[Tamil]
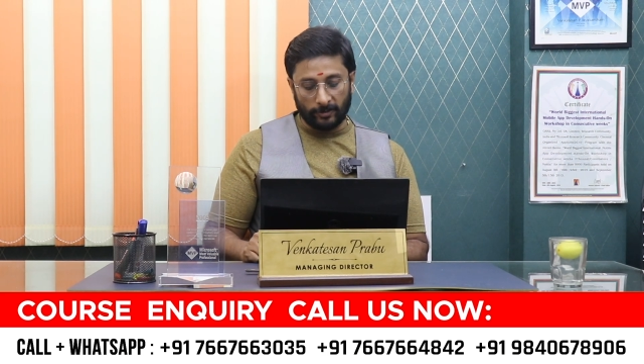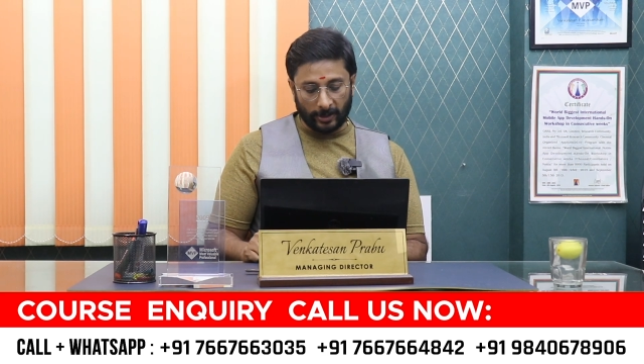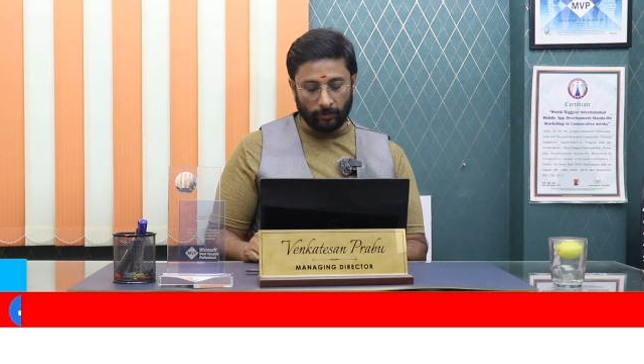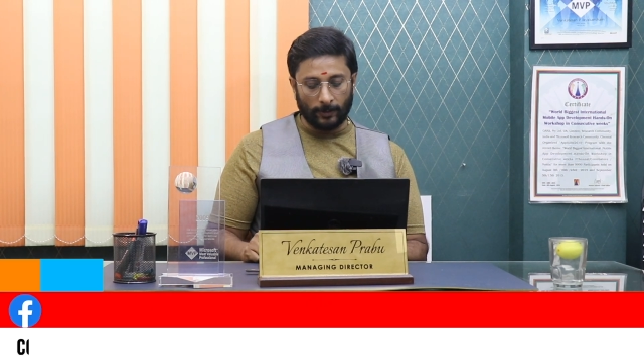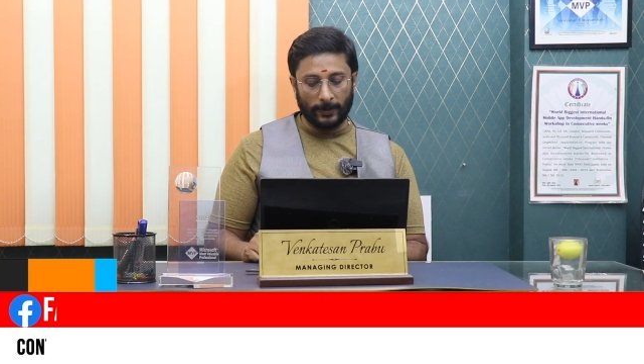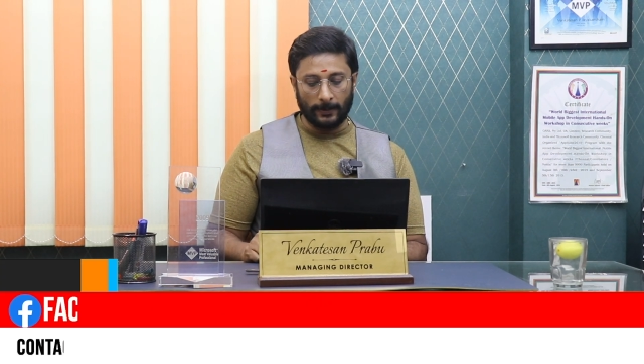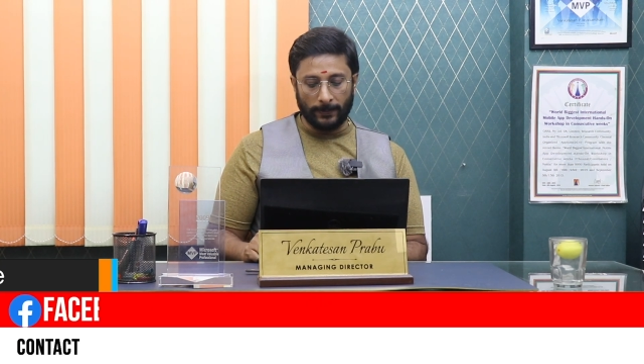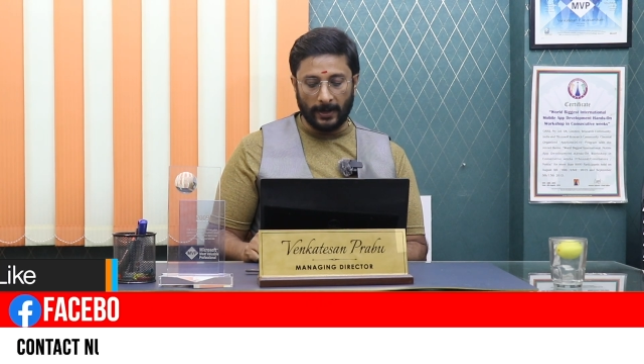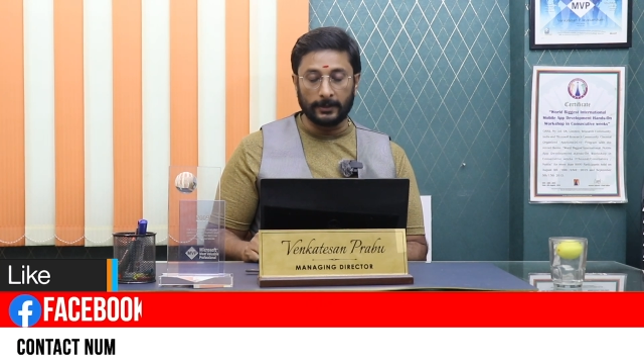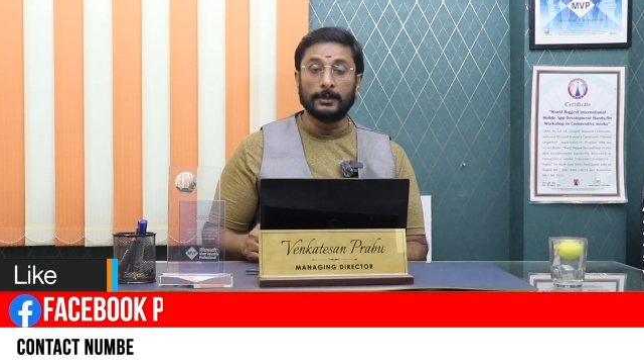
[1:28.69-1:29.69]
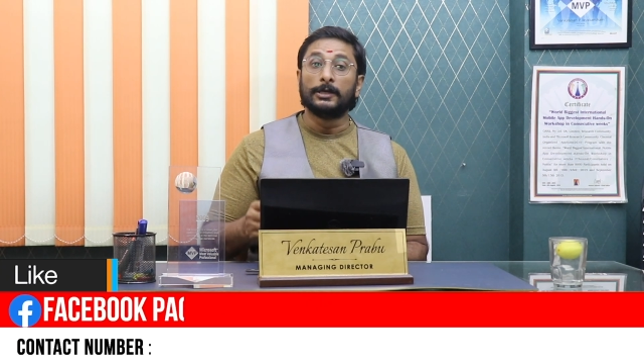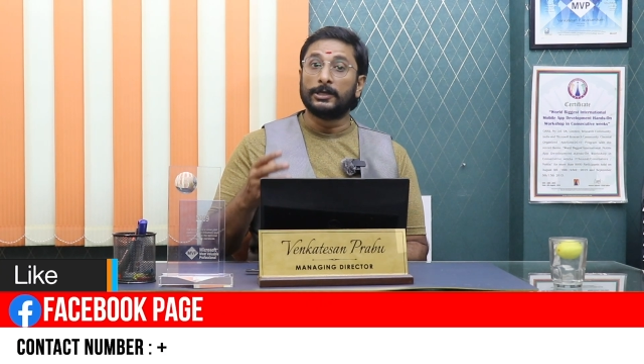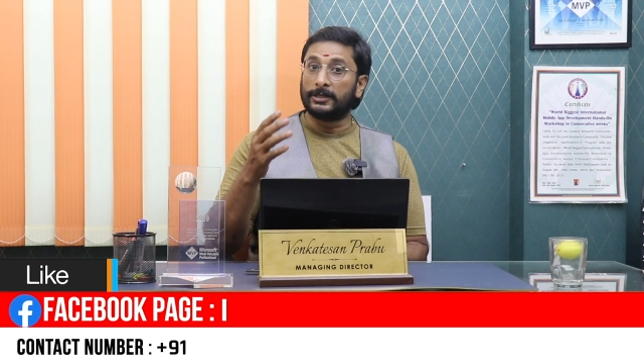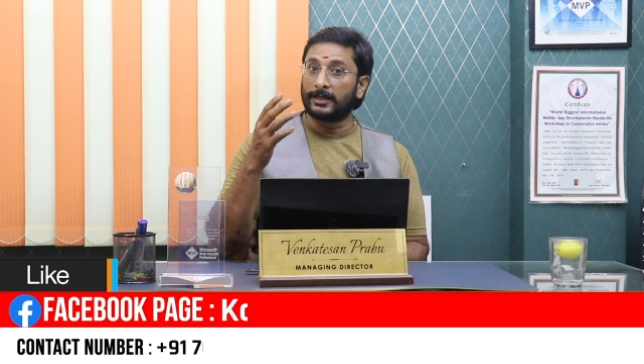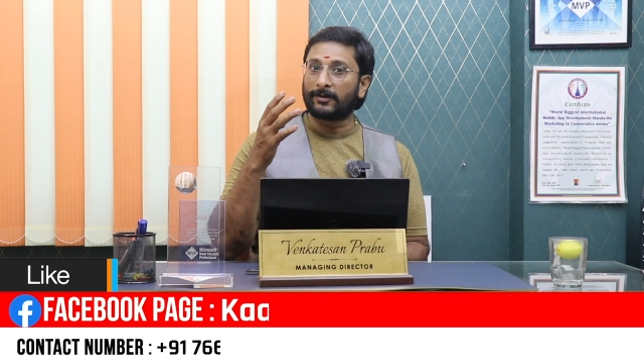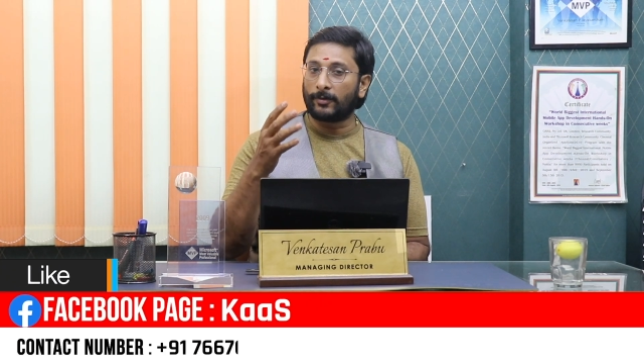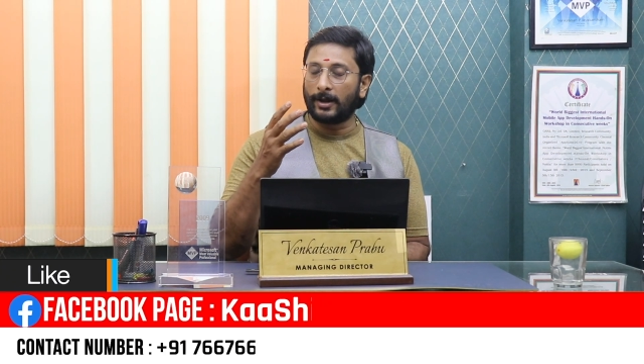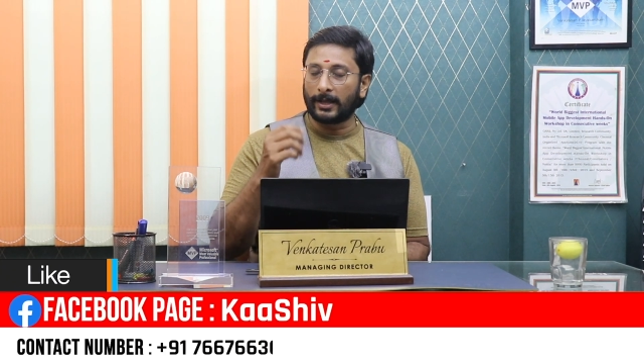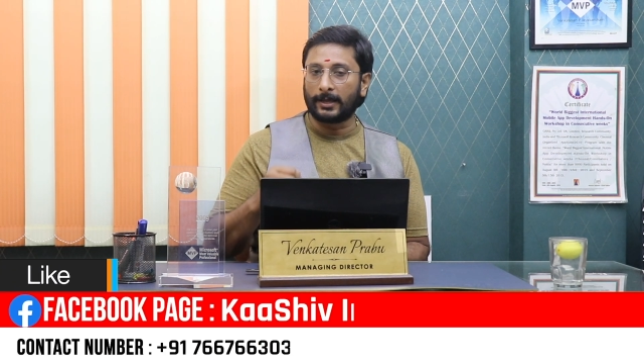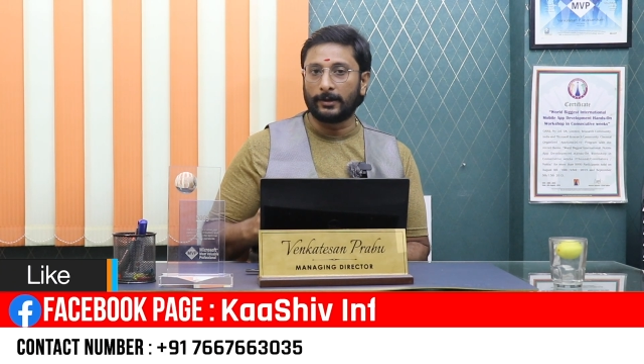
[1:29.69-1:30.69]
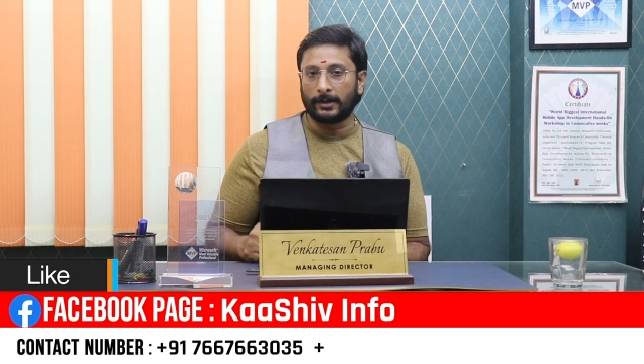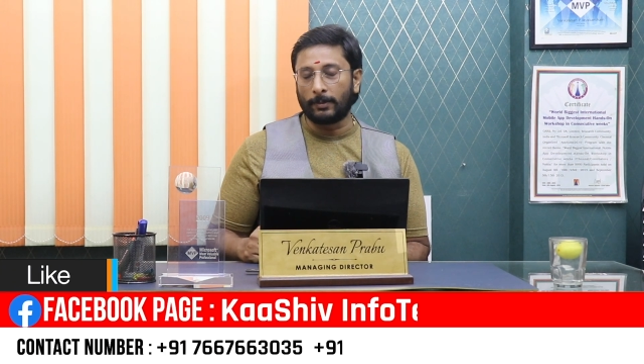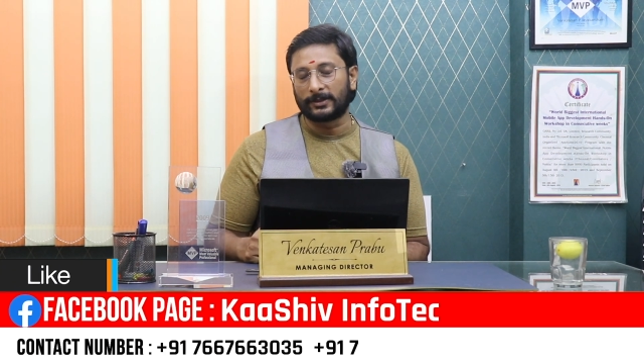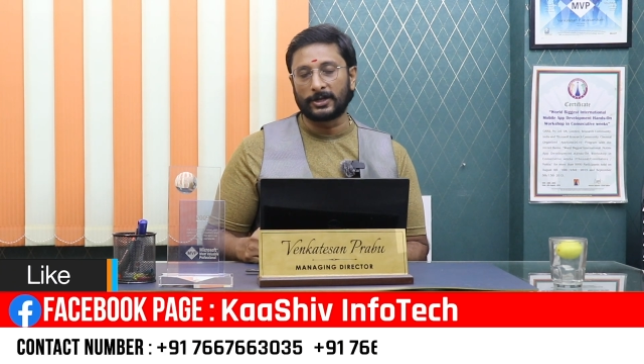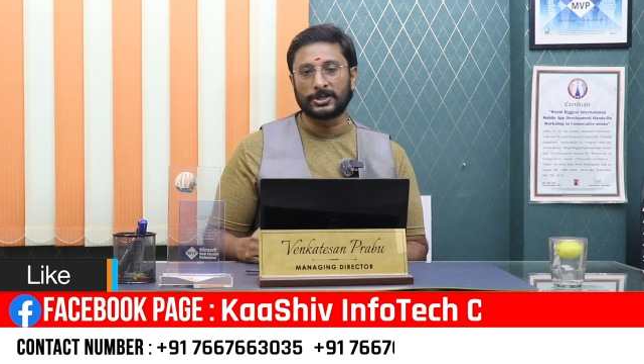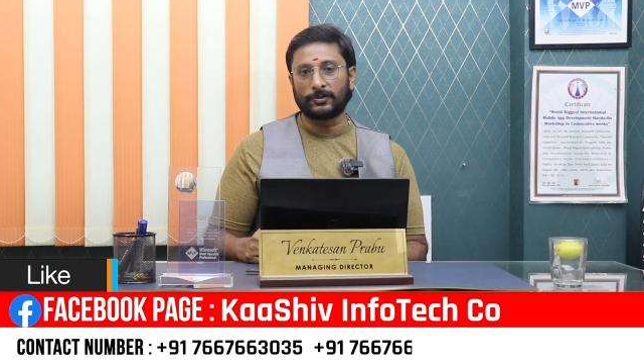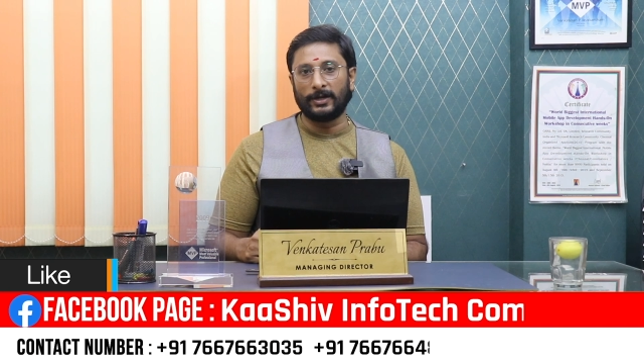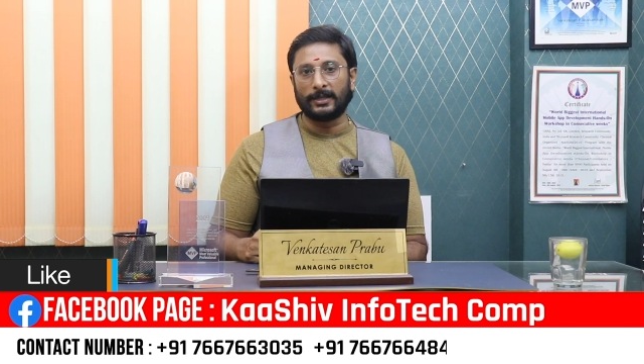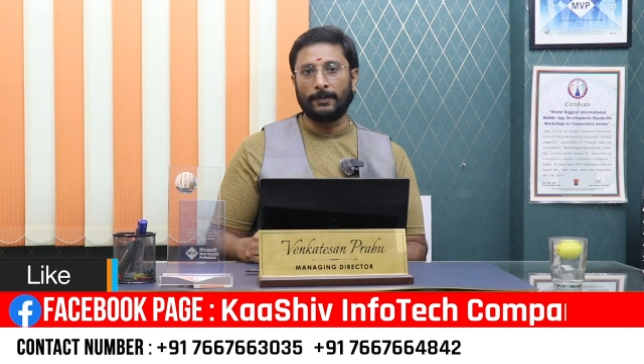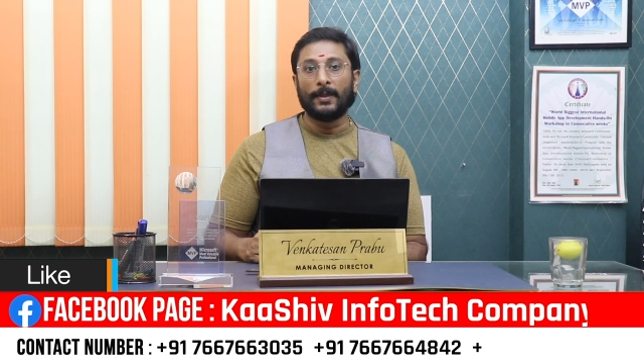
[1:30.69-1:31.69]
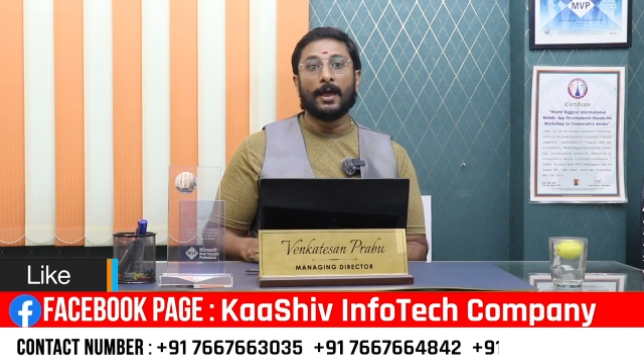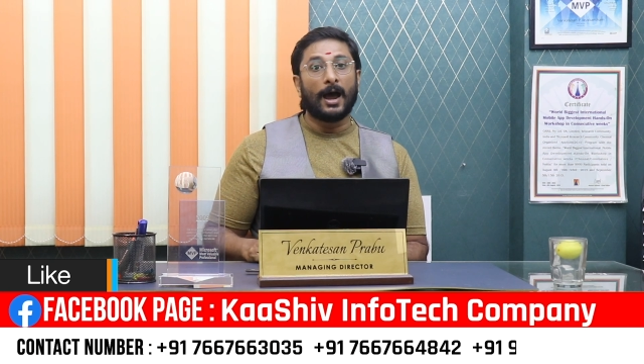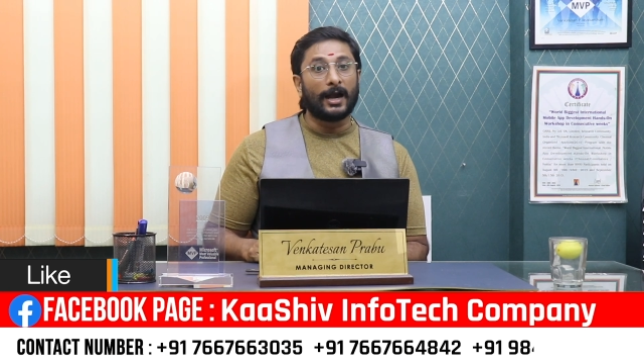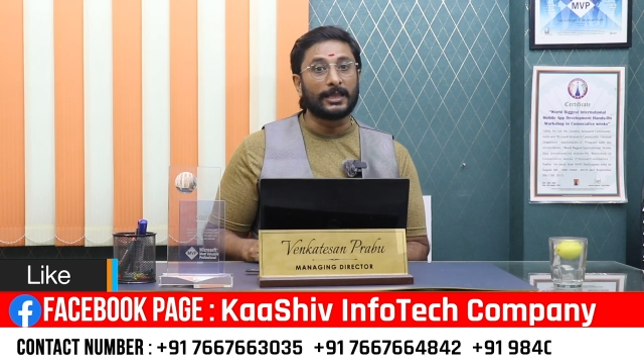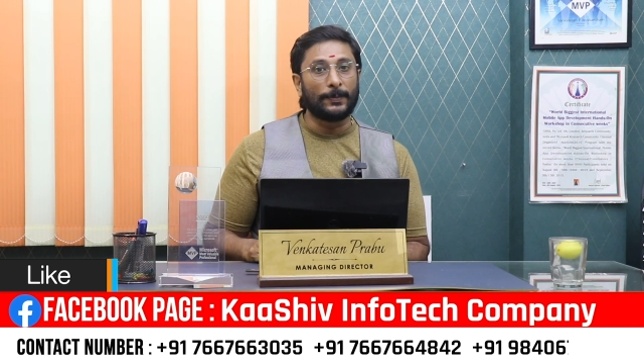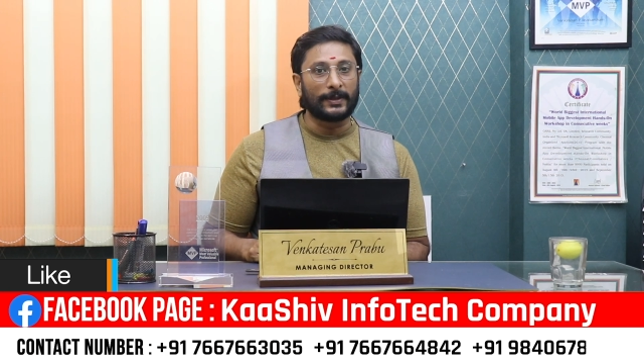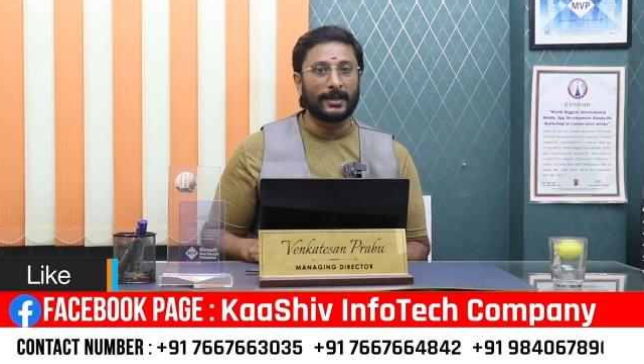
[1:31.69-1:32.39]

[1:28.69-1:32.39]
ரெக்கவர் பண்ண பாரு இதுதான் ரேங்க் நம்ம தெரிஞ்சுக்க வேண்டியதுங்க அடுத்து